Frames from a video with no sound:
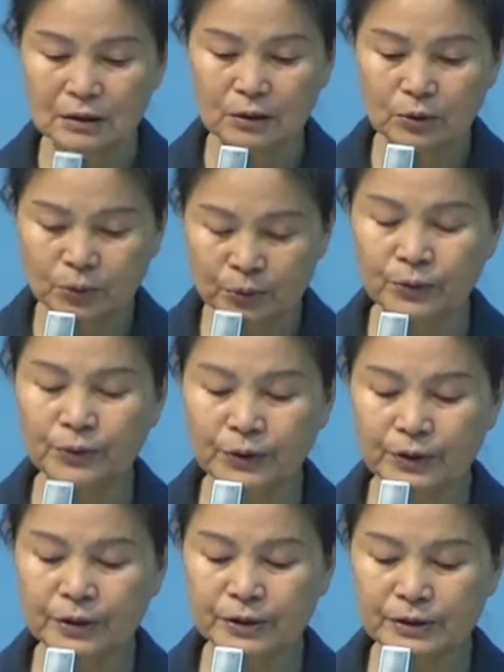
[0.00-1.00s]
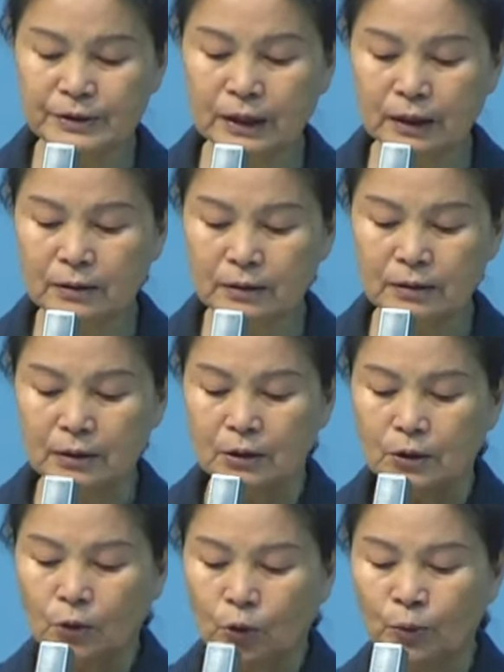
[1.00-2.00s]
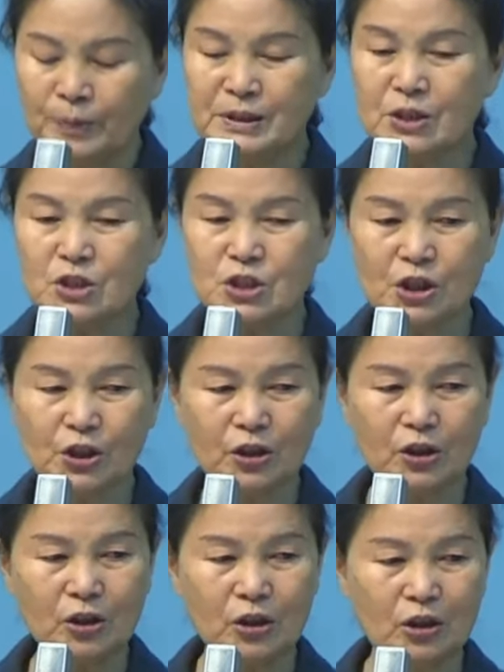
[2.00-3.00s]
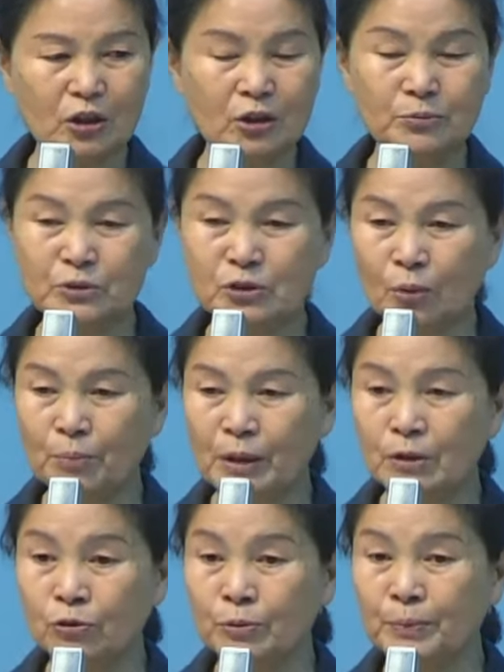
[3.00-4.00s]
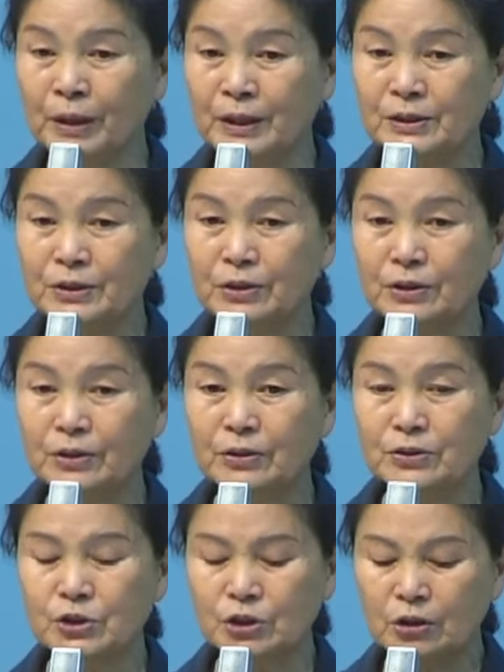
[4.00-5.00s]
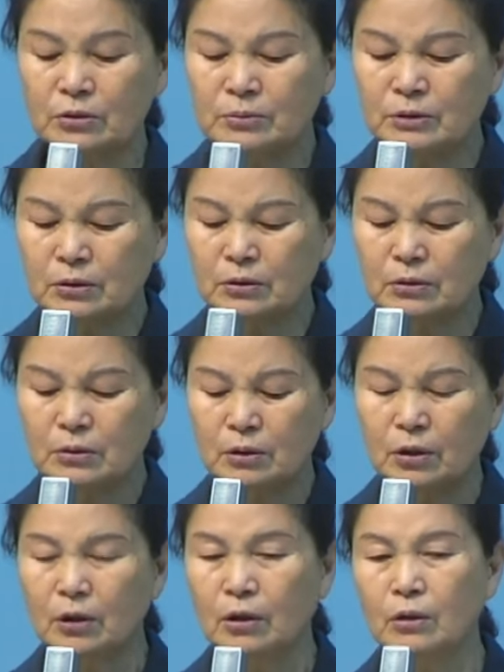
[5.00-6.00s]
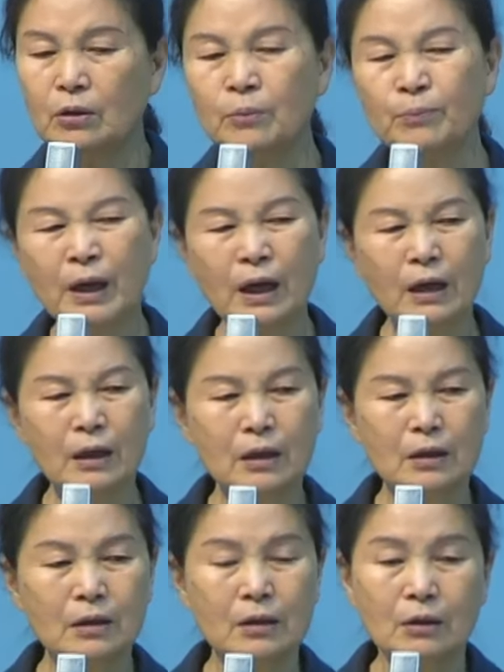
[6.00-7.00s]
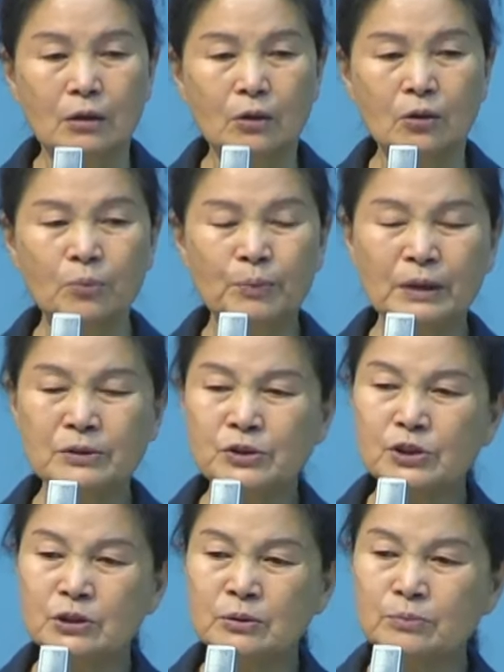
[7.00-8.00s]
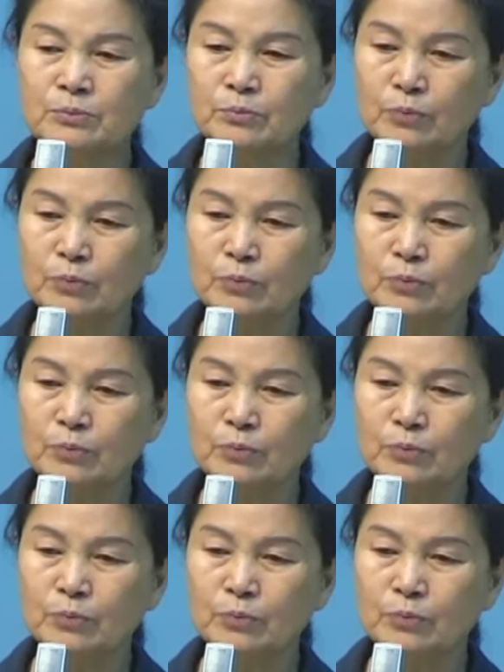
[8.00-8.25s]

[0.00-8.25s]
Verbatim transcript: 오는 거예요 그냥. 오면서 처음으로 엄마를 원망했어요. 처음으로. 엄마, 엄마는 지금